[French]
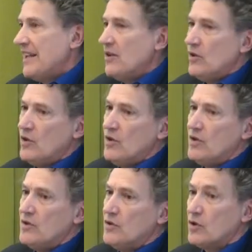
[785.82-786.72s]

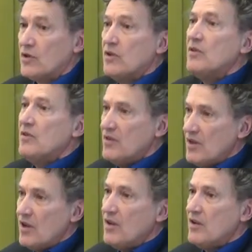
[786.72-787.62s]
Euh, donc,
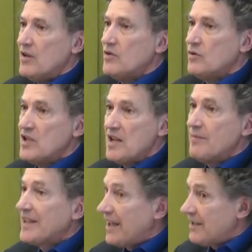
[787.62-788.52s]

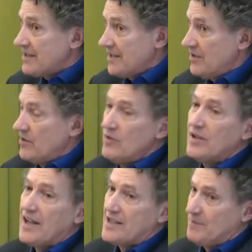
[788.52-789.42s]
deuxième cas, c'est le
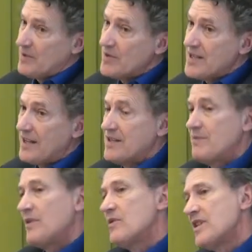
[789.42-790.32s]
cas Spinoza.
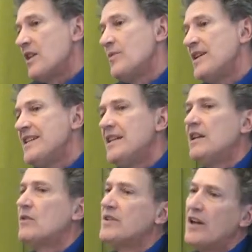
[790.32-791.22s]
Spinoza, lui, dit,
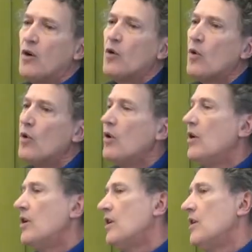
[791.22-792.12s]
écoutez, en gros,
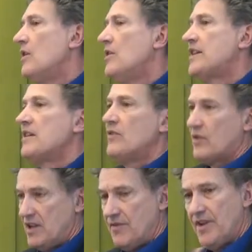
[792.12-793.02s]

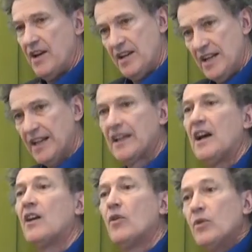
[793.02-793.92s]
donc il, il écrit
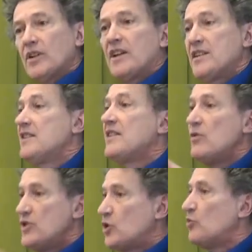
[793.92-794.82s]
un gros traité
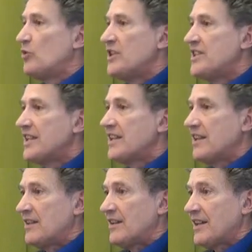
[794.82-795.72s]
théologico-politique
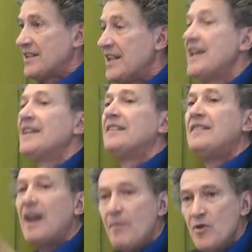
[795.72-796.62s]
qui est un traité
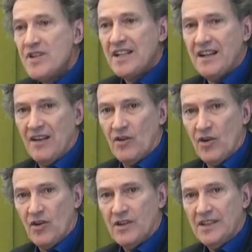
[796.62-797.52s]
d'herméneutique, là
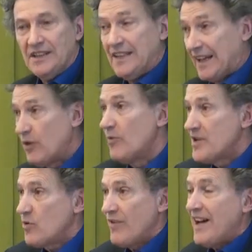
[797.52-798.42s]
encore. C'est-à-dire, comment
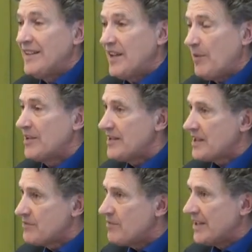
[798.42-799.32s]
est-ce qu'on va interpréter le
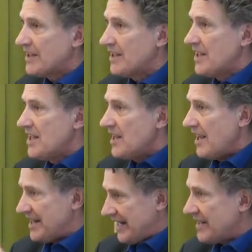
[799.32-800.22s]
texte biblique
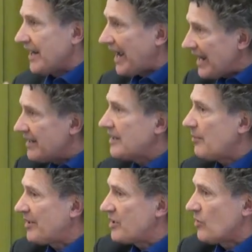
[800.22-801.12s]
Est-ce qu'il y a une règle
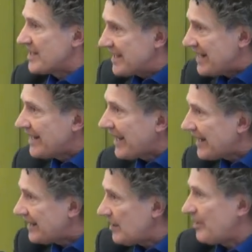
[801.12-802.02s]
d'interprétation Est-ce qu'il y a une
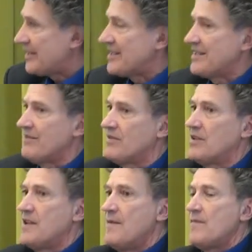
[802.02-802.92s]
règle interprétative
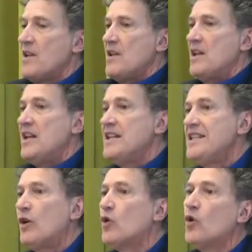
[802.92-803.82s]
Et il
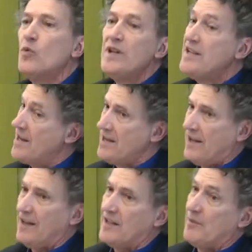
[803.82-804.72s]
dit, en gros, oui, il y a une
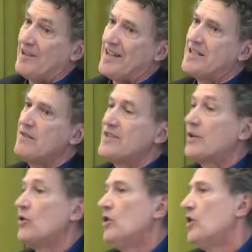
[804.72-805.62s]
règle interprétative, c'est
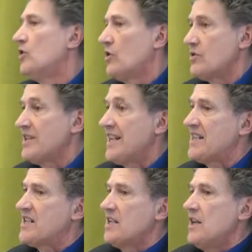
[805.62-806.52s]
que dans ce
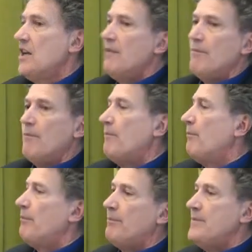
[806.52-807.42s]
texte,
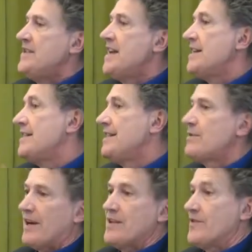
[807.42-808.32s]
il y a des
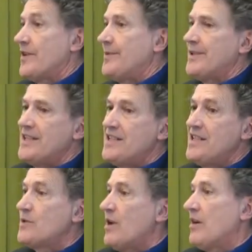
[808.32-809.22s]
histoires qui sont vraiment des
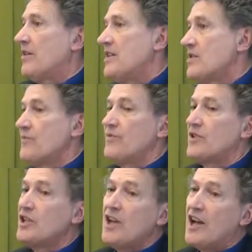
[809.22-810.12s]
histoires, des
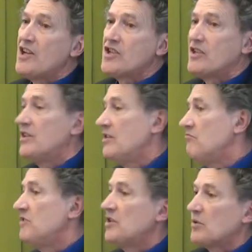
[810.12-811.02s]
enfantillages,
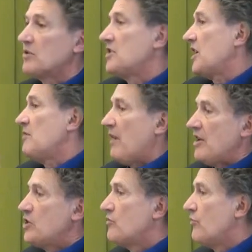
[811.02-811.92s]
des, trucs tirés par
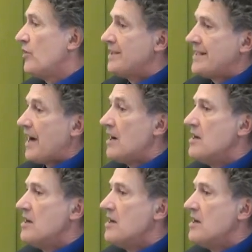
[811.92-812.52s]
les cheveux, etc.